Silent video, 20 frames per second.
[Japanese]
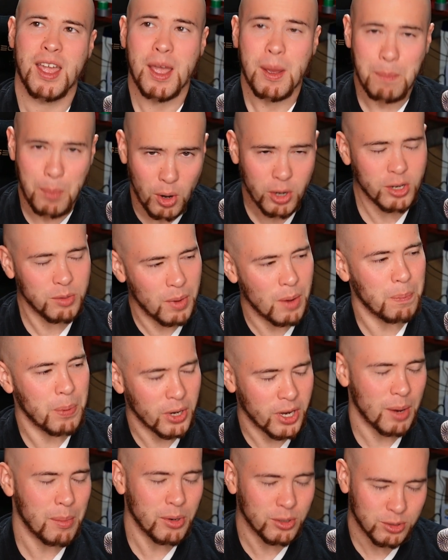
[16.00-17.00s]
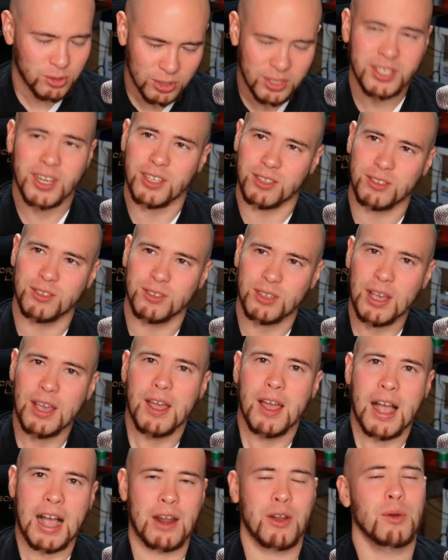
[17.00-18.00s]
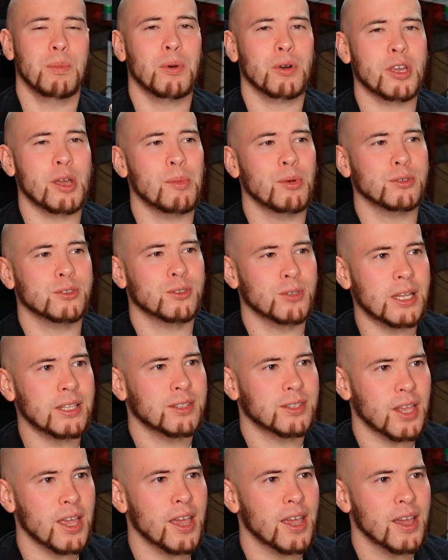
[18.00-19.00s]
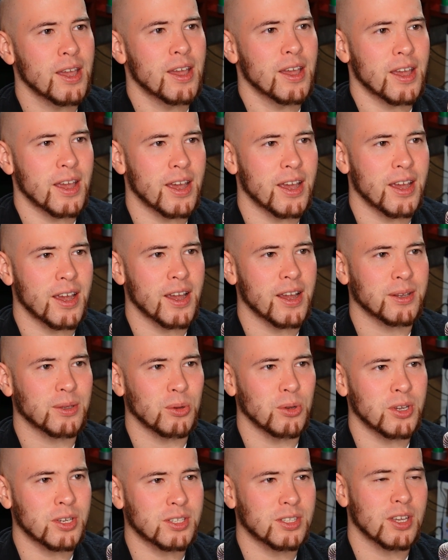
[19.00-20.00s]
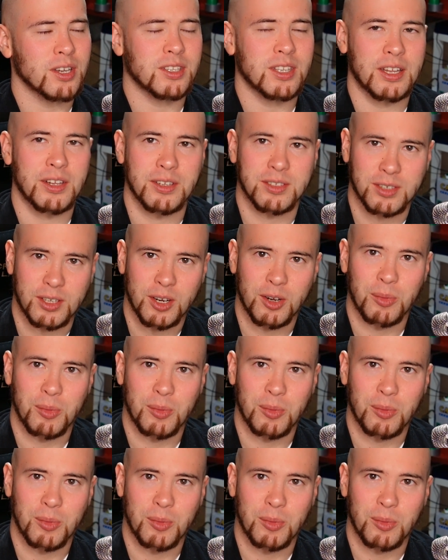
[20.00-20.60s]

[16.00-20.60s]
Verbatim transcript: 僕もポケモン好きです。あのポケモンスタって、えー、と生きてきたんですけれど